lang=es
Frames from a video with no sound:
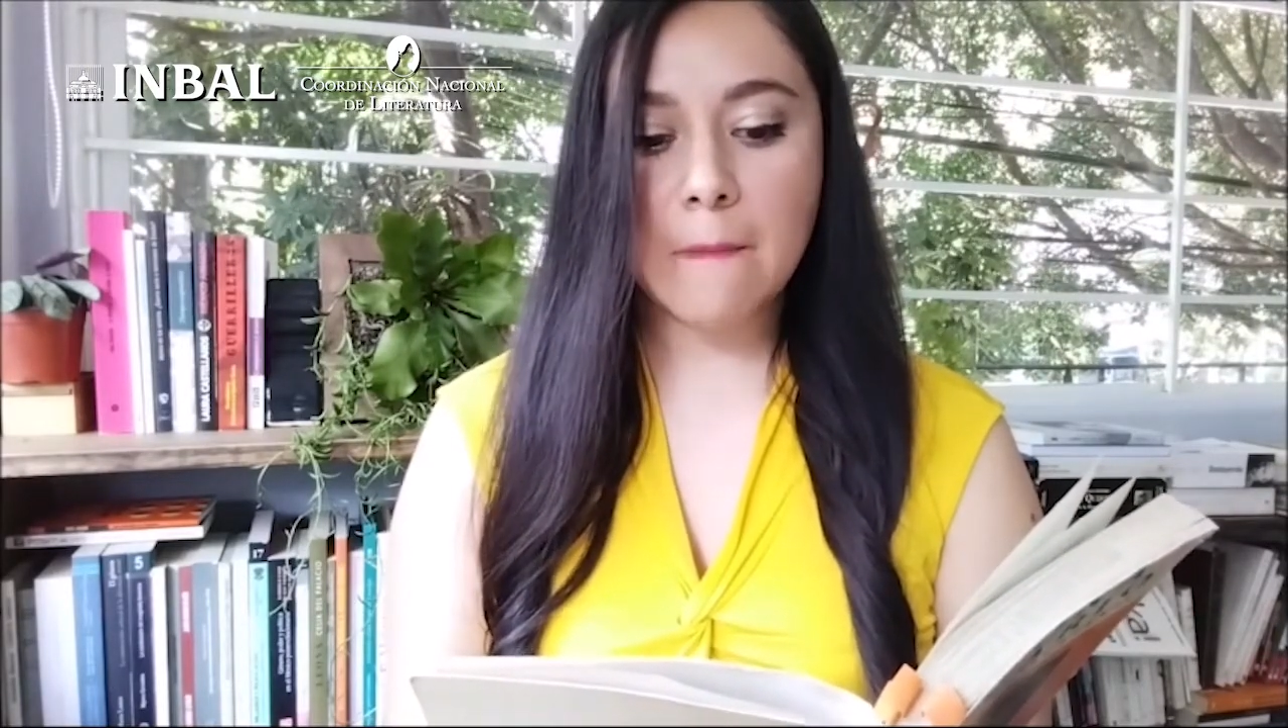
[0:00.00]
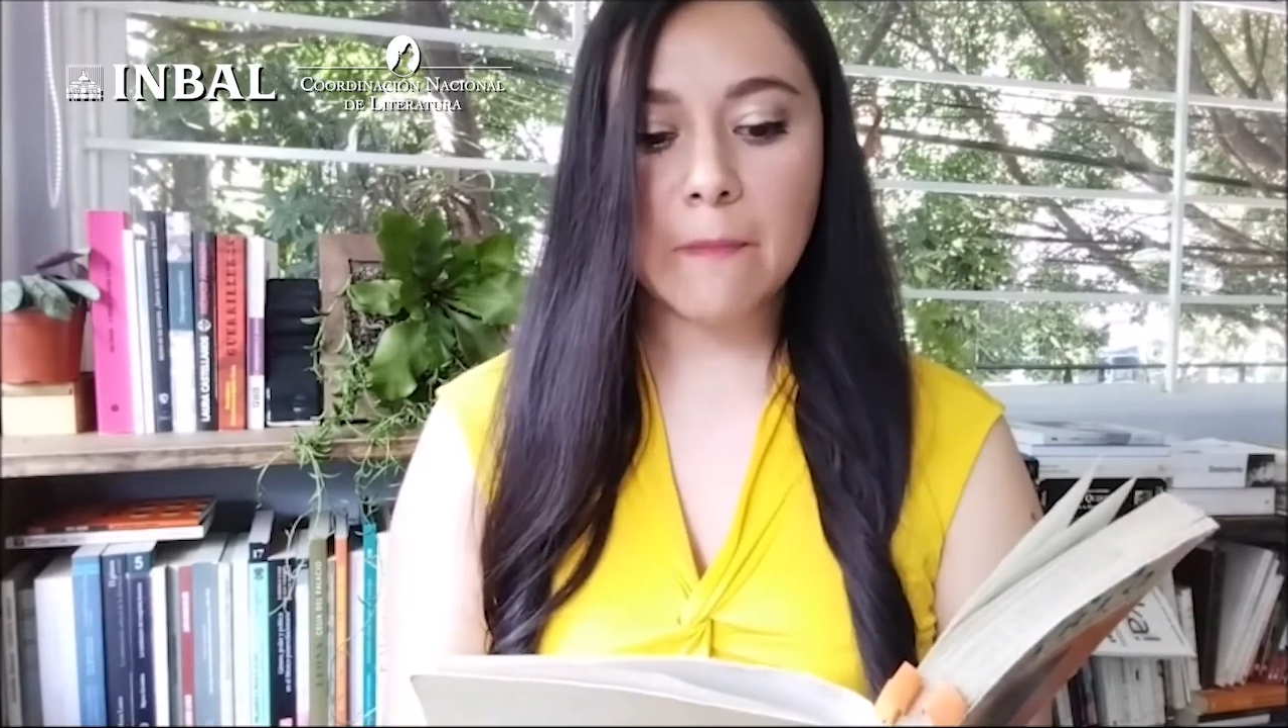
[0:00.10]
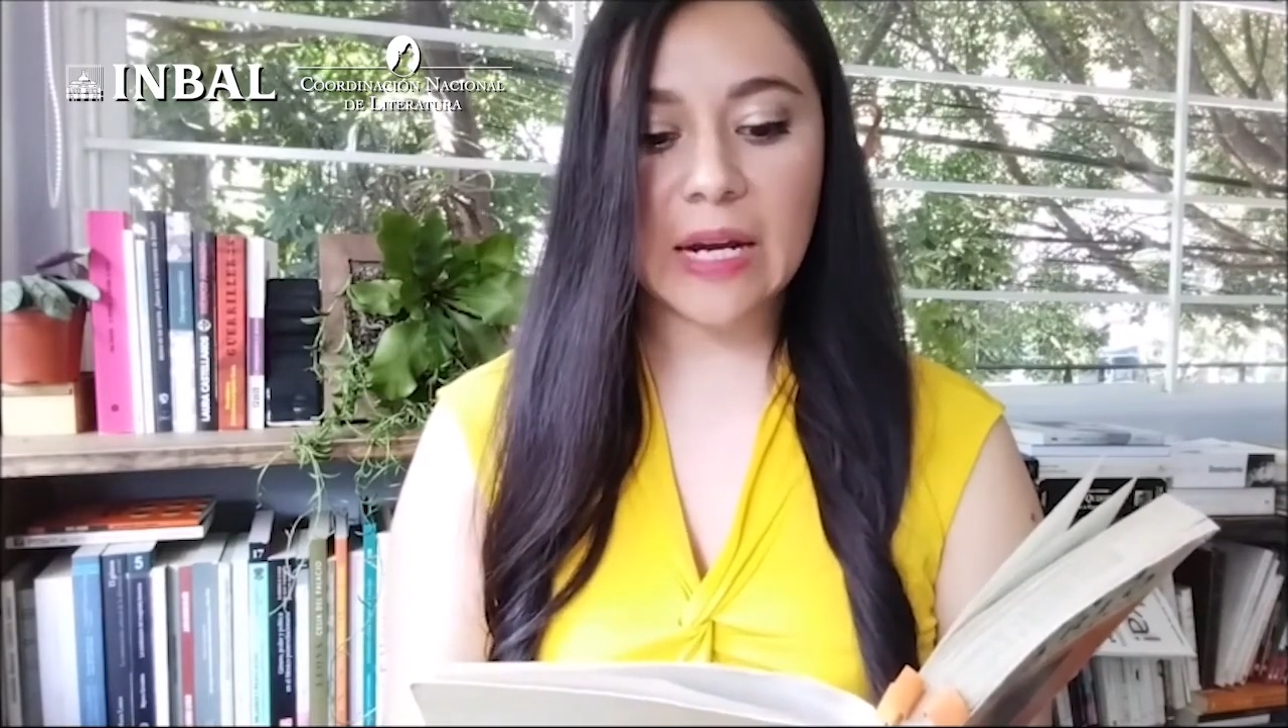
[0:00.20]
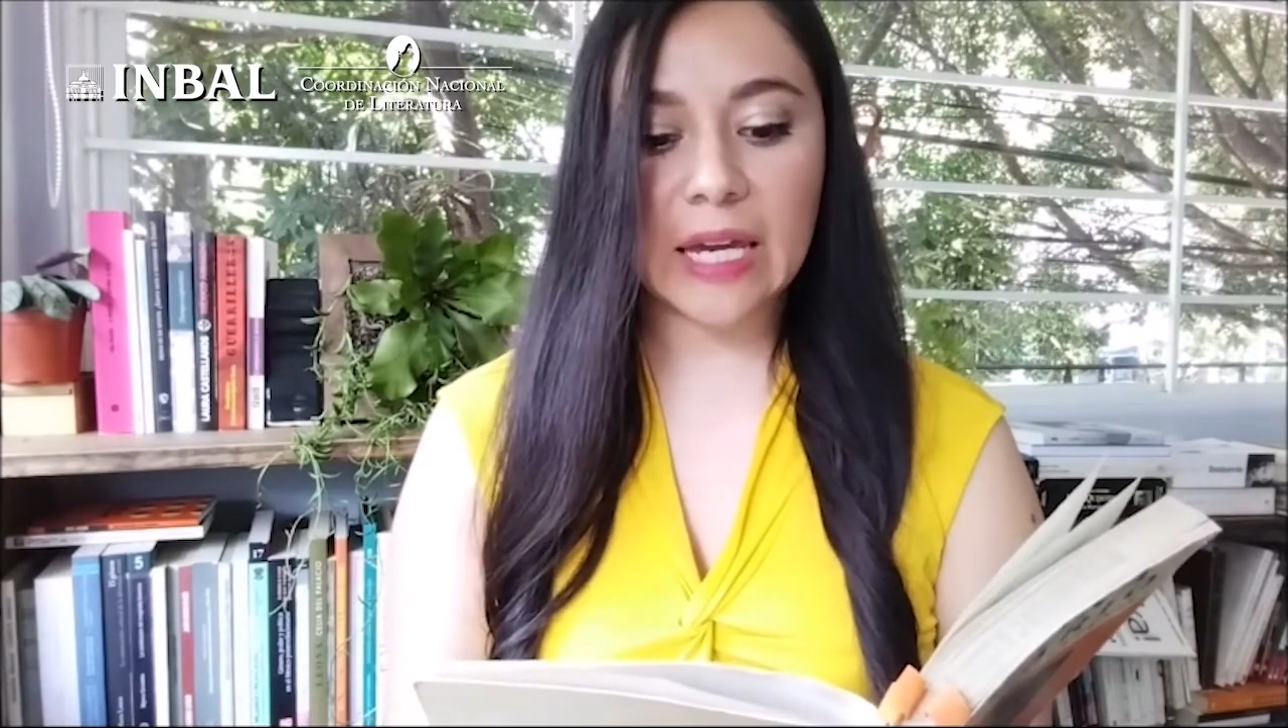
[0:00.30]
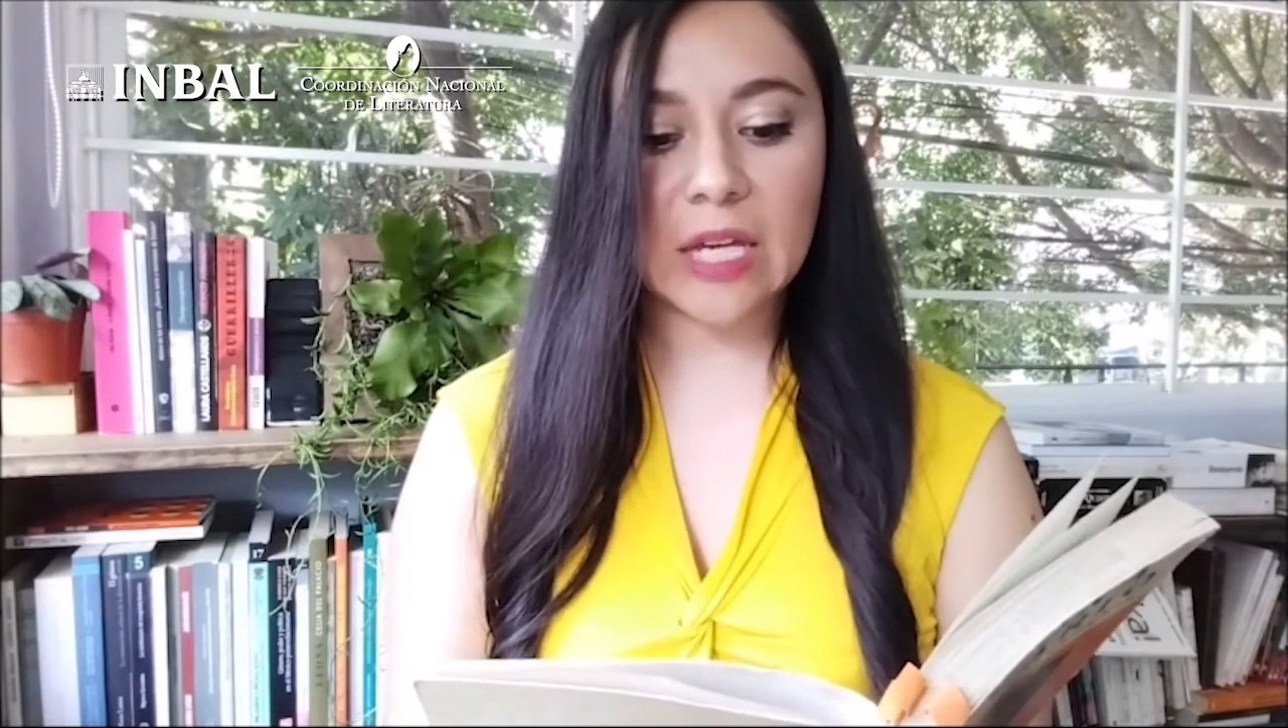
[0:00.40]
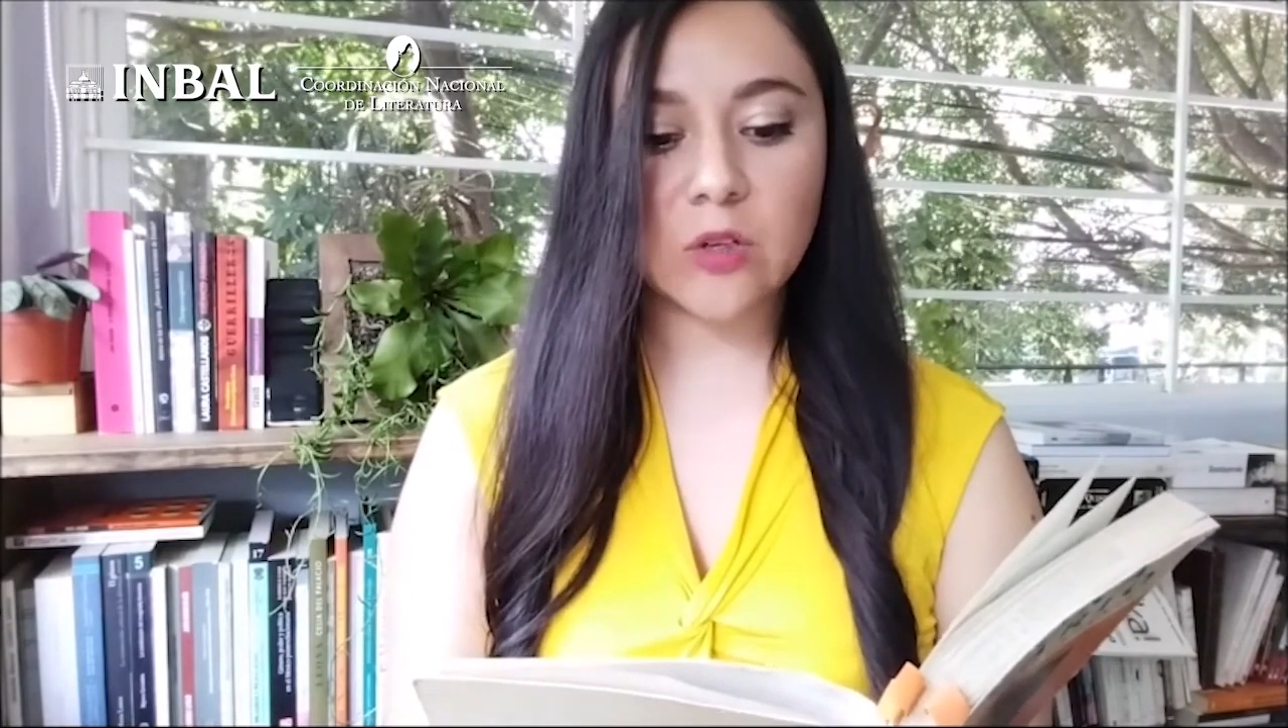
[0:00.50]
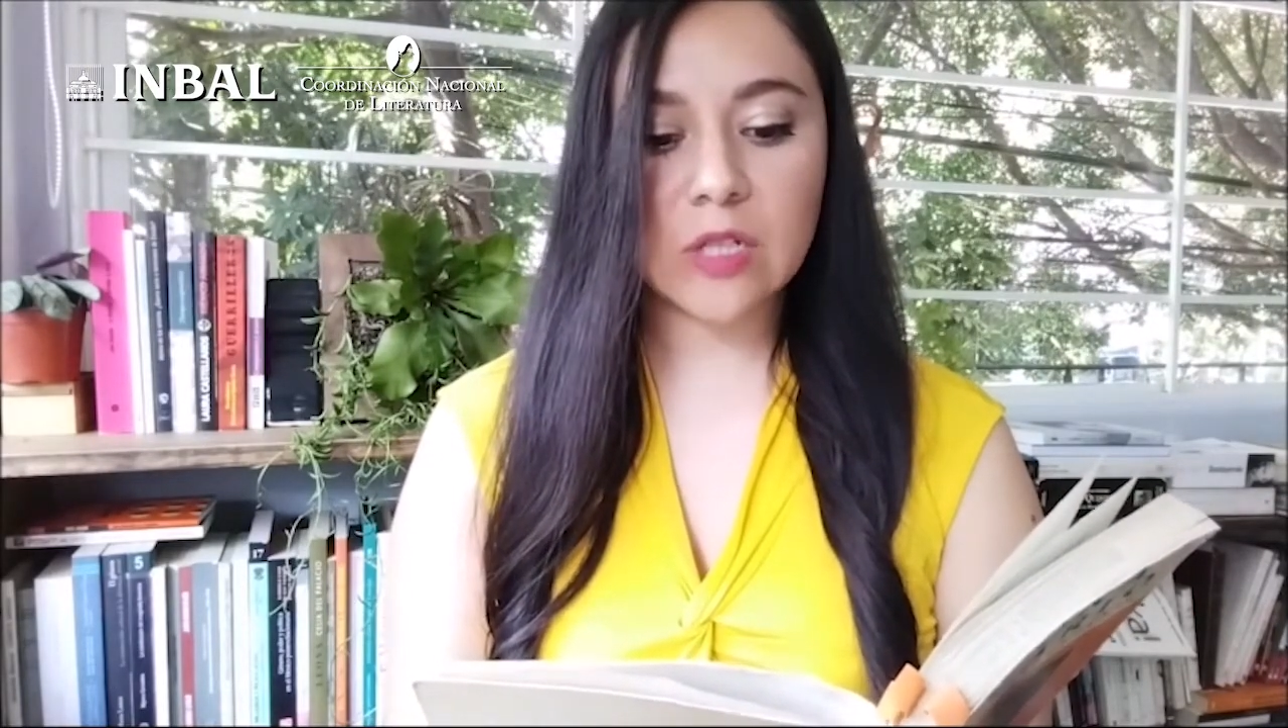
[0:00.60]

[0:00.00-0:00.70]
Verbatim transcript: para que yo